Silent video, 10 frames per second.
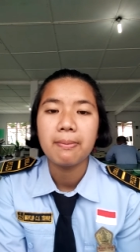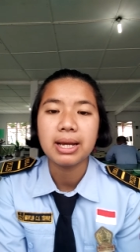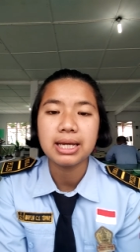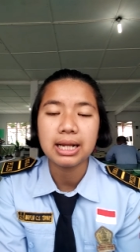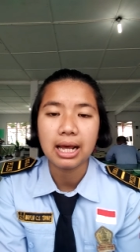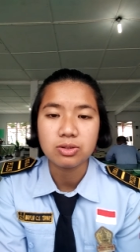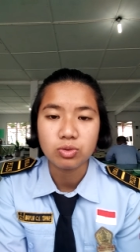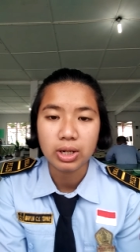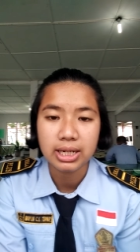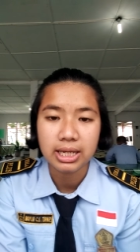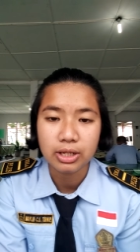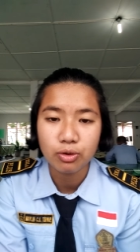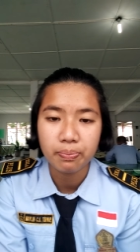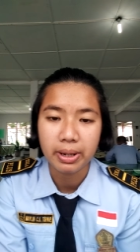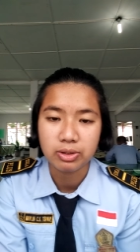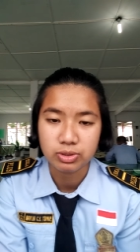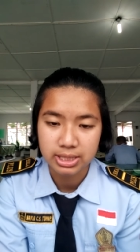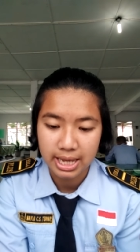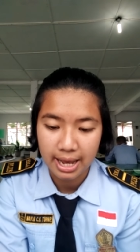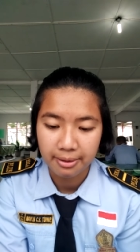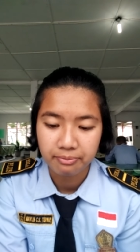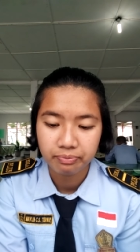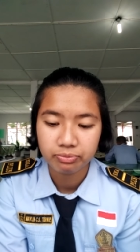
bagi kelangsungan hidup manusia.